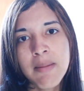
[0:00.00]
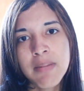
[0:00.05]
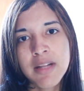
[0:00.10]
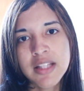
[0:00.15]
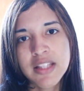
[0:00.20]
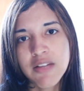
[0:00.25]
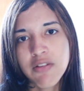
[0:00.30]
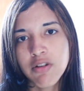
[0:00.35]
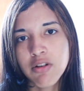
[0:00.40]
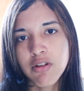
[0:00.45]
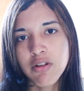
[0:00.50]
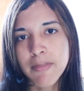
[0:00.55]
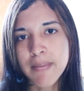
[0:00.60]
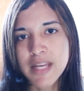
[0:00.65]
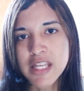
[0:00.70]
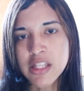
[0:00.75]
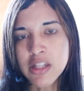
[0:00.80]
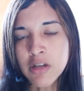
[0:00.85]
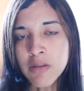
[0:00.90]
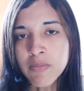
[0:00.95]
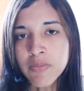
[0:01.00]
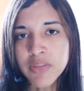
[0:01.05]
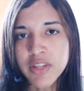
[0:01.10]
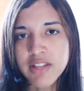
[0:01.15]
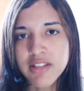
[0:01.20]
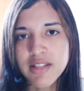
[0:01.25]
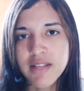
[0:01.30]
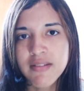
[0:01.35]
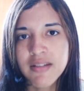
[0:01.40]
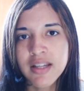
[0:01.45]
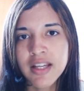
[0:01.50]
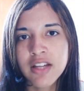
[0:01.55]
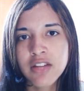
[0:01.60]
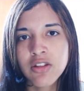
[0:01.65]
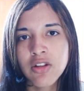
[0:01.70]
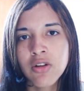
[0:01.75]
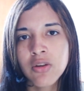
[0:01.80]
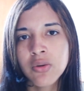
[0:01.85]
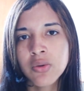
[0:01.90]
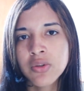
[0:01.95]
la plataforma Patreon, ya saben
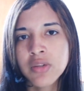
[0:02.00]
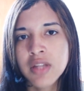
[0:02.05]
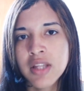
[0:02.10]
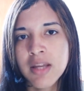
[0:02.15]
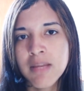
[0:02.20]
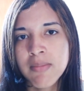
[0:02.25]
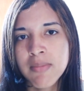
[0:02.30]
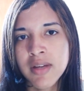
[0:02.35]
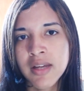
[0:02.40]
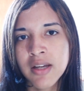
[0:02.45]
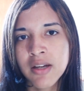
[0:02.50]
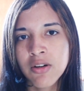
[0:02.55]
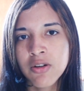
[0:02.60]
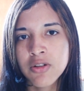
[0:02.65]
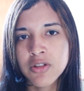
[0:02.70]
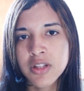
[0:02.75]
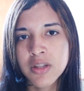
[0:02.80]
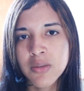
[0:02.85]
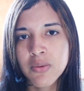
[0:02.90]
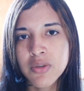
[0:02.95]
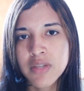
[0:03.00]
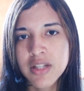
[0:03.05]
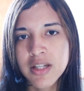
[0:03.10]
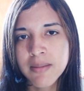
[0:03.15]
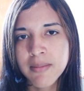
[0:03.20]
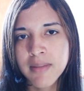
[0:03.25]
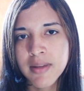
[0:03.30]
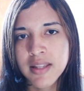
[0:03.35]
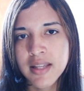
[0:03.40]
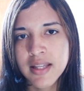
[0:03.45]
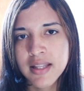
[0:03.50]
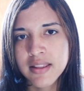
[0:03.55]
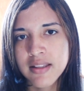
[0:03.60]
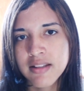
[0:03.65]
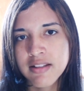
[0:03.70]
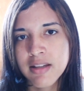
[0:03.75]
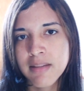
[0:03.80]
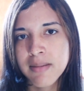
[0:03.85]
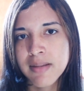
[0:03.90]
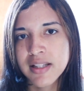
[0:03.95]
que todo lo que ustedes me contribuyen
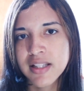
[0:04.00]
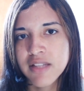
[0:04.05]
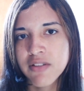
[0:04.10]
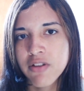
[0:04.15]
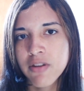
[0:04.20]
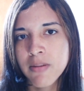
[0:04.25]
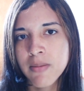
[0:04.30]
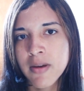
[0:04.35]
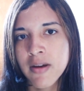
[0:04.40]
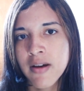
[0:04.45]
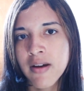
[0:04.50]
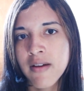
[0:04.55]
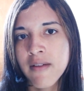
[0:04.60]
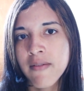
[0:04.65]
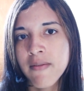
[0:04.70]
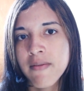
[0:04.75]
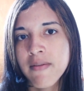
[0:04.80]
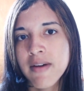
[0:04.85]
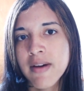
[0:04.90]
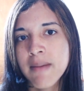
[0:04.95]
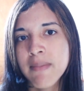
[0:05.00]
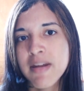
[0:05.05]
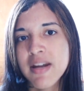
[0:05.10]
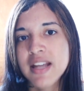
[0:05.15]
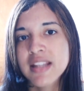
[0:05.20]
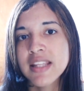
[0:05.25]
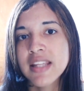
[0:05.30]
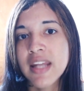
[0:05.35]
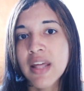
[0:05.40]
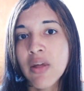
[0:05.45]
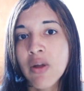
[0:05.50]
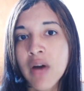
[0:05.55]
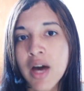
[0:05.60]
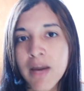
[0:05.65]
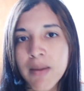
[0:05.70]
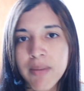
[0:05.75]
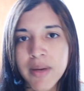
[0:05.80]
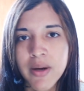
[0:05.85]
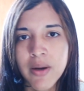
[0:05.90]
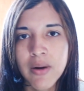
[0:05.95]
mediante esa plataforma va predestinado
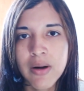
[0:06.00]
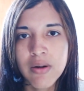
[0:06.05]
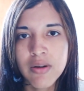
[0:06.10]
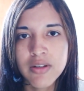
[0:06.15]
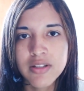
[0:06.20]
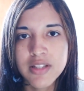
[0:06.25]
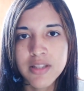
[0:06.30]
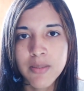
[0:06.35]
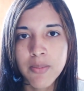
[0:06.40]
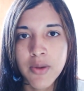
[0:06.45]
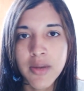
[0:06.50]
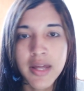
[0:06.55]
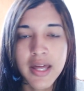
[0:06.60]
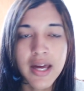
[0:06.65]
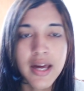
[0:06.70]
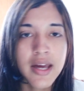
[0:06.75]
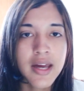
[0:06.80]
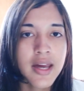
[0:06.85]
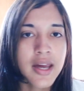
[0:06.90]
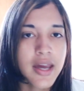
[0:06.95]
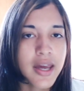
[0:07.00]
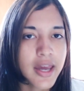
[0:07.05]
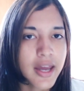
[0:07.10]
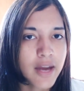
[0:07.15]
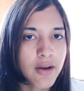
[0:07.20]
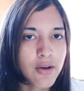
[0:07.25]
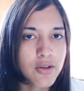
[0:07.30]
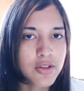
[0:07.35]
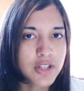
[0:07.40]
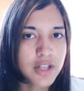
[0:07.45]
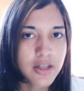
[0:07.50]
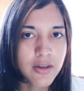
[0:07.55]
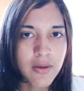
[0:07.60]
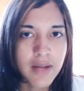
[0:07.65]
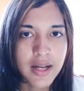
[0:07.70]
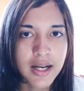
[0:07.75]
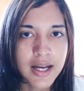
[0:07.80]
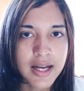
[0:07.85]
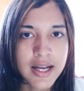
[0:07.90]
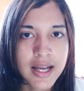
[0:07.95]
a mejorar lo que se pueda el
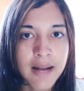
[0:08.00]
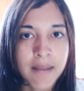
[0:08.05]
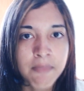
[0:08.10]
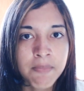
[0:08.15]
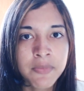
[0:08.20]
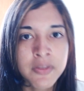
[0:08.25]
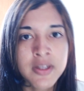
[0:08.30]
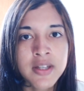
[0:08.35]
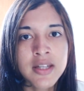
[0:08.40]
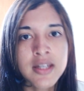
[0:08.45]
contenido del canal.